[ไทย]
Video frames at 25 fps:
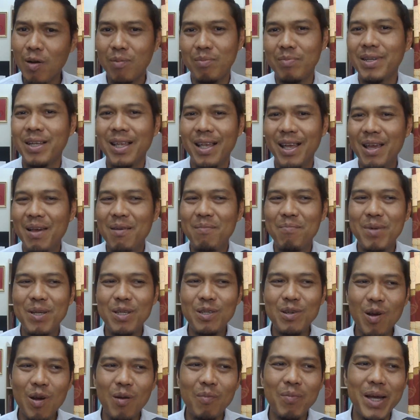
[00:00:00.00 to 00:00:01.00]
บไม่
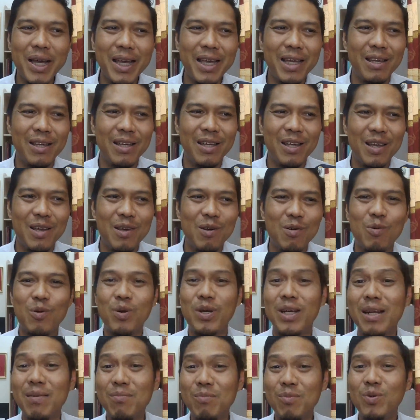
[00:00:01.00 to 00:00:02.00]
ชอบให้ค
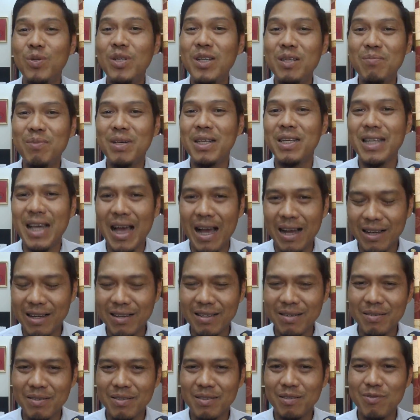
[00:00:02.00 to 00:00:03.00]
นนั้นมูนี่มาสั่ง
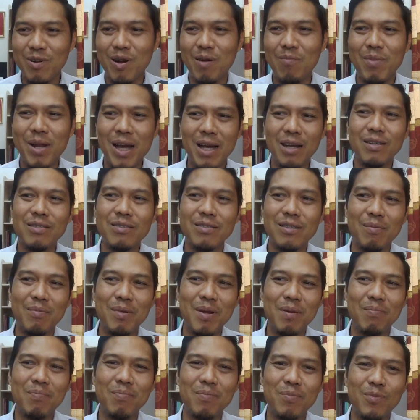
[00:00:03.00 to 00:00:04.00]
ความรักสำ
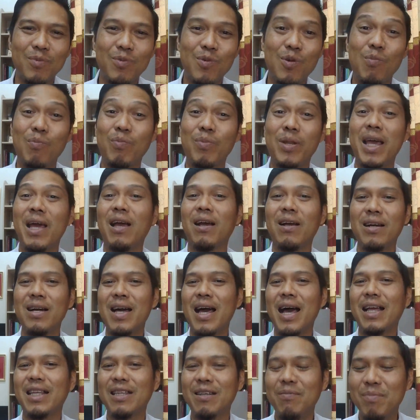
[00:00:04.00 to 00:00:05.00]
หรับกลุ่มเนี้ยก็
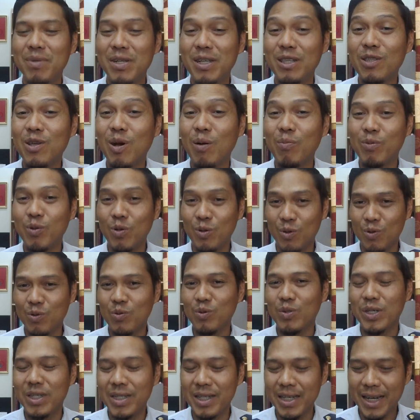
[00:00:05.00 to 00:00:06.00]
อาจจะไม่ได้ตอบโจทย์
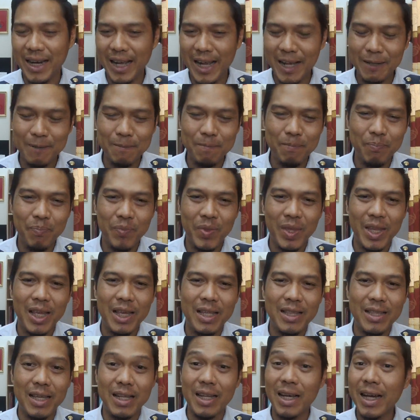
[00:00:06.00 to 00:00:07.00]
คุณนะ
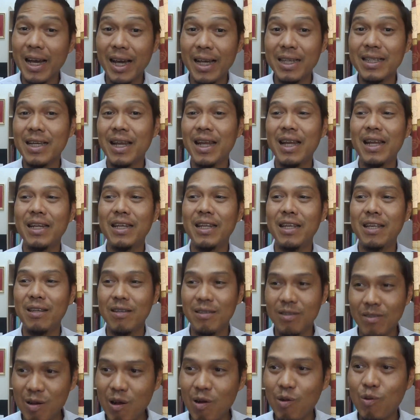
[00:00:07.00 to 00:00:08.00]
แต่ถ้าใครใช้เลขนี้
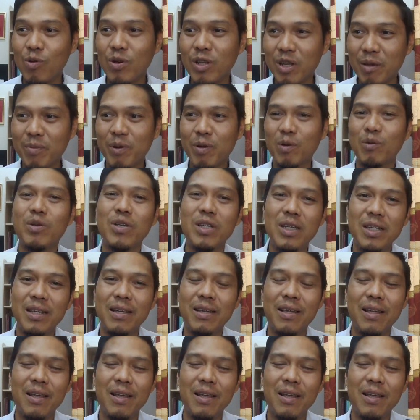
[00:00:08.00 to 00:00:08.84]
ก็คุณจะเป็นคนที่